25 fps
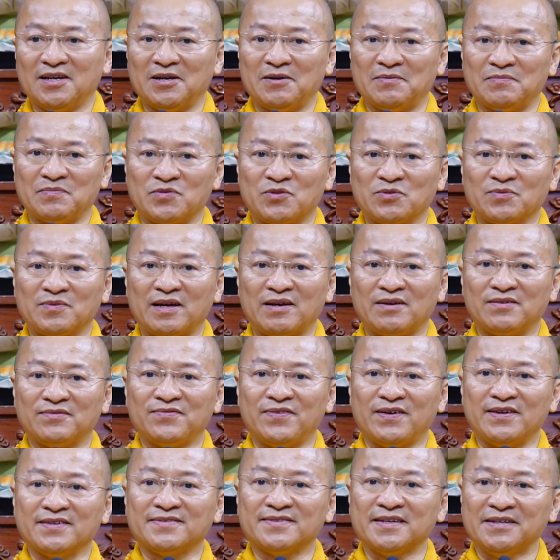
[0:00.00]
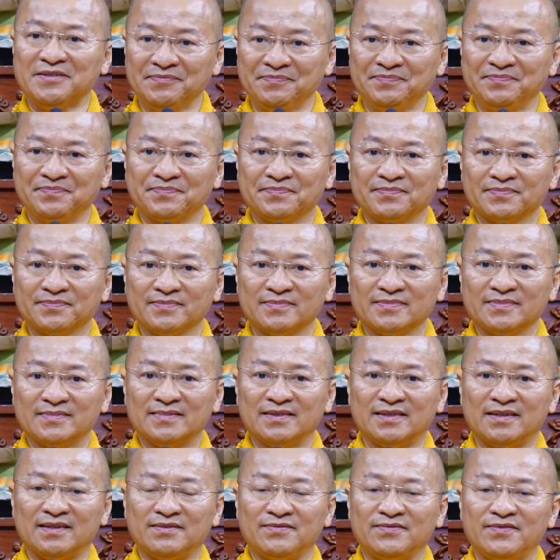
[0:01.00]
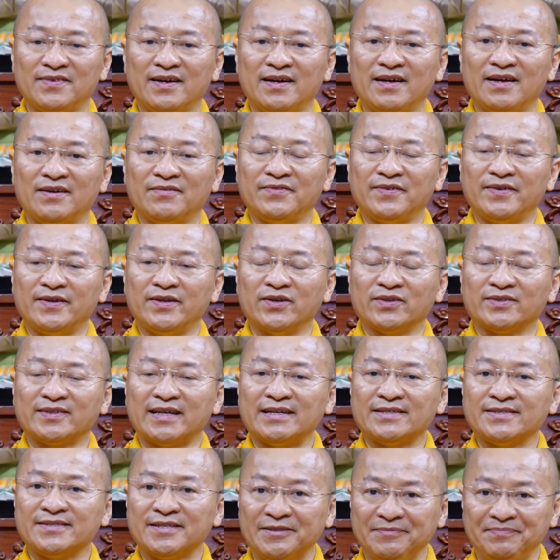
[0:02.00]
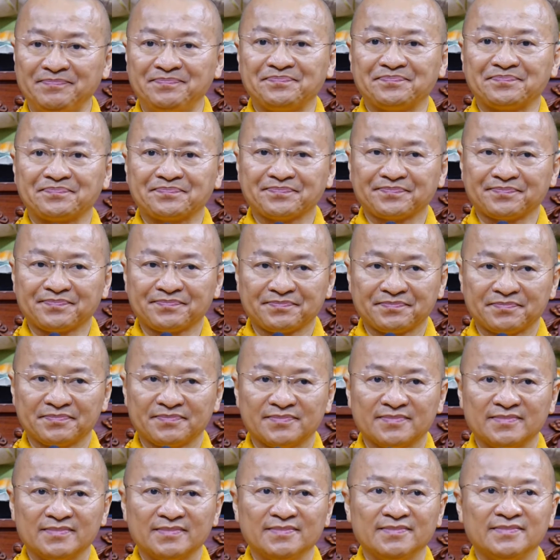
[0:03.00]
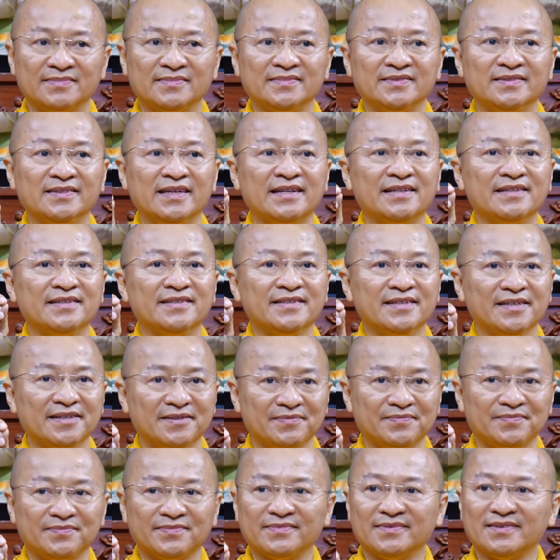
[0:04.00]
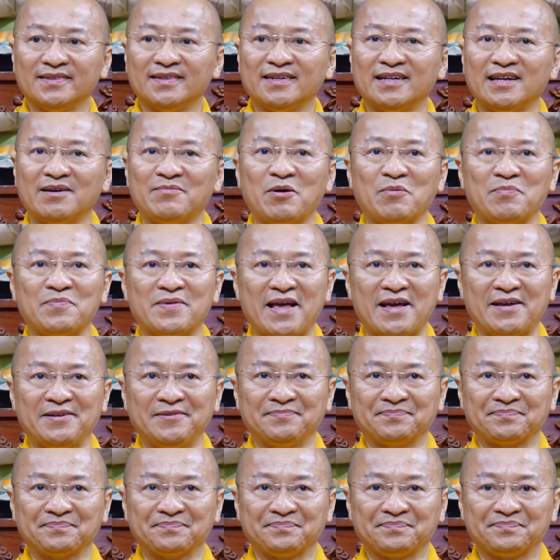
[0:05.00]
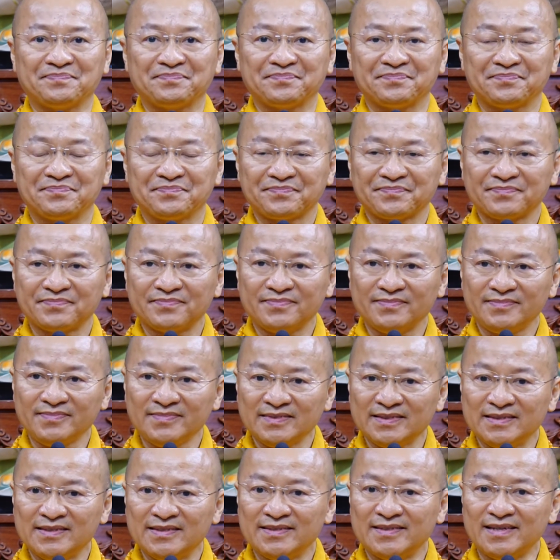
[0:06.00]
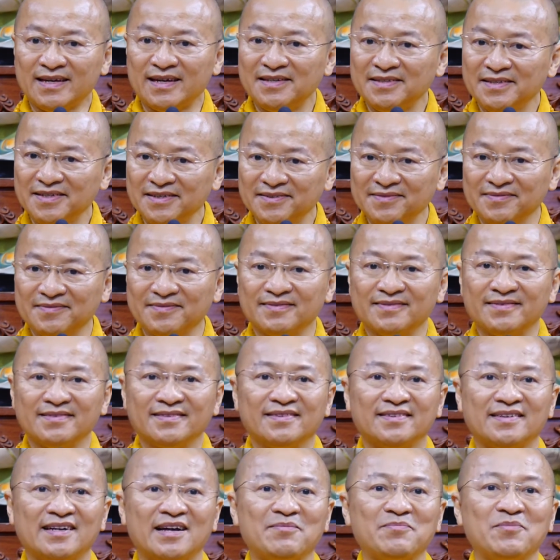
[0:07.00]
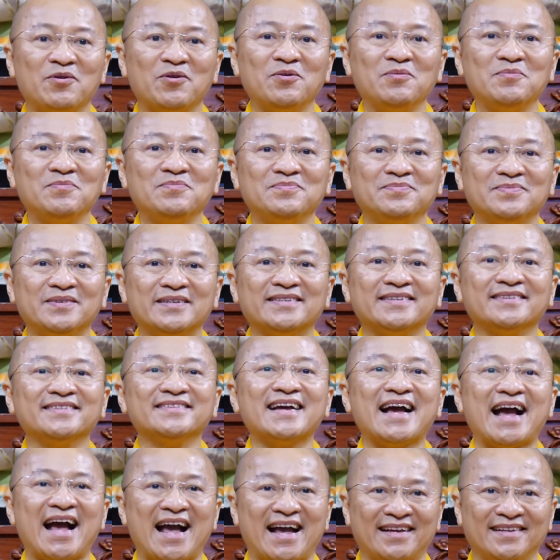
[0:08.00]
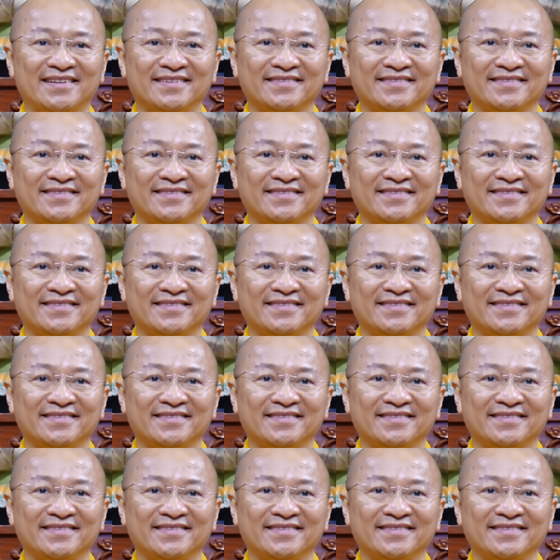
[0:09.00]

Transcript: chúng ta phải tin về quy luật tái sinh. Nhanh nhất là 1 giây, trễ nhất là 49 ngày.